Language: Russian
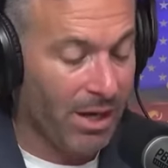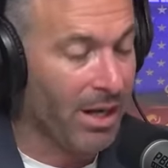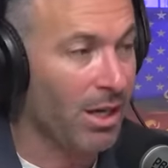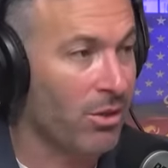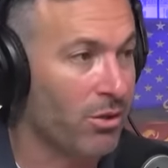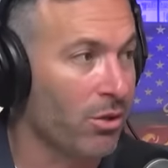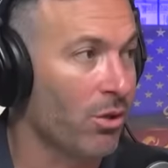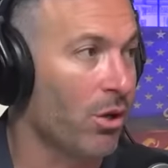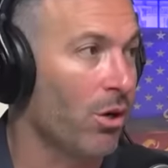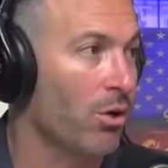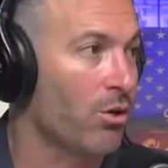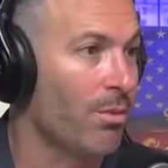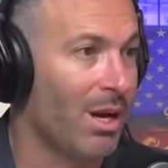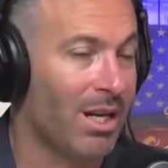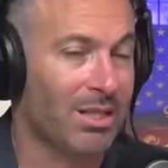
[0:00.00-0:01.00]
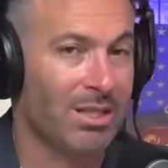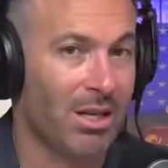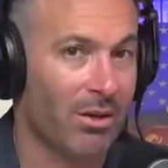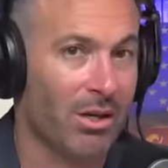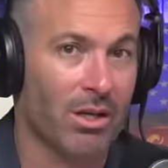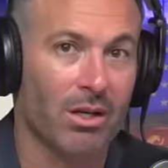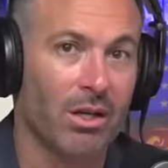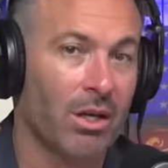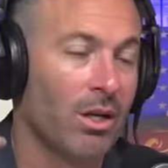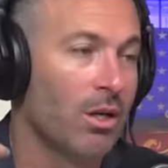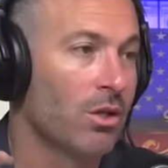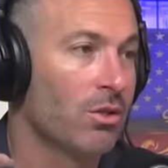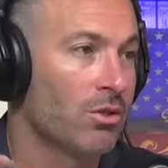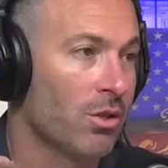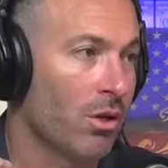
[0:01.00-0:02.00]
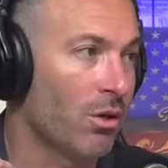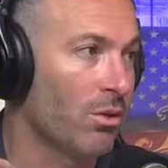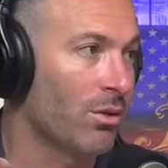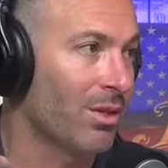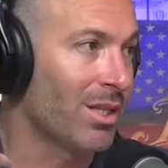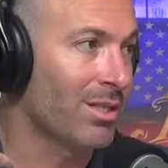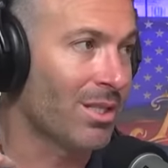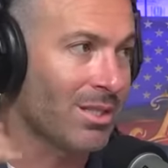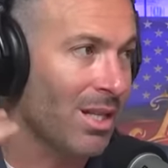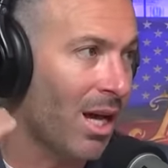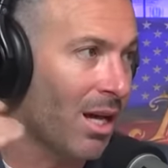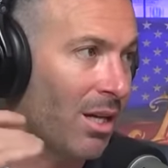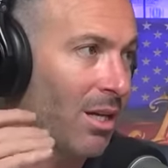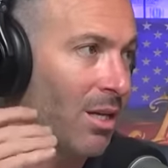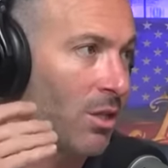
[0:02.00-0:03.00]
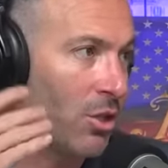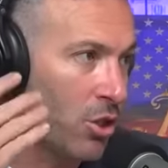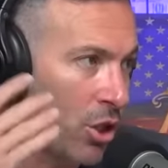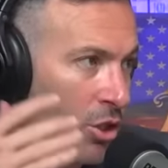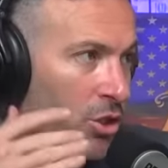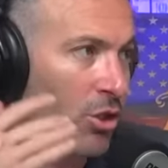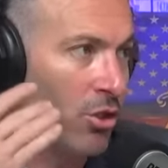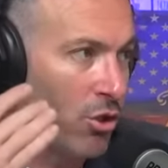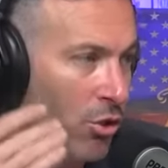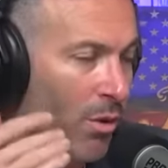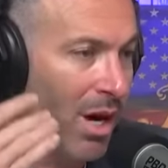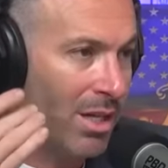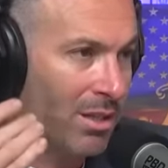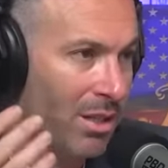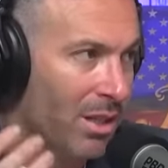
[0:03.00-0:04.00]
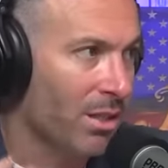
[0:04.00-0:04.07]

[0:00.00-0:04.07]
или гуманитарки. Так что это не только про США.